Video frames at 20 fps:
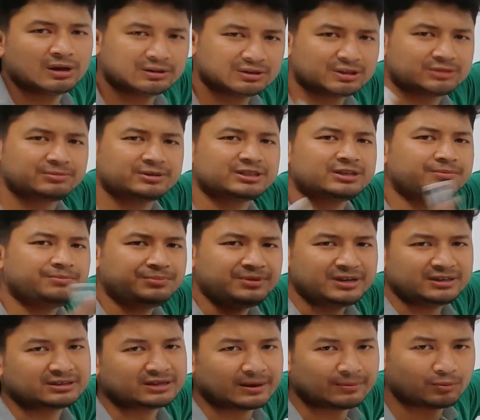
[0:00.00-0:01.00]
जिसमें से
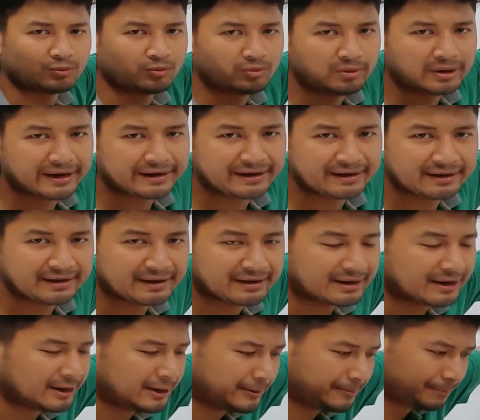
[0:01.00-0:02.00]
बीस आपको अटेंड
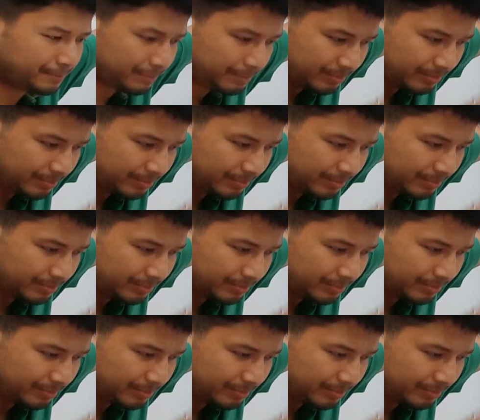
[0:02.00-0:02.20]
करना है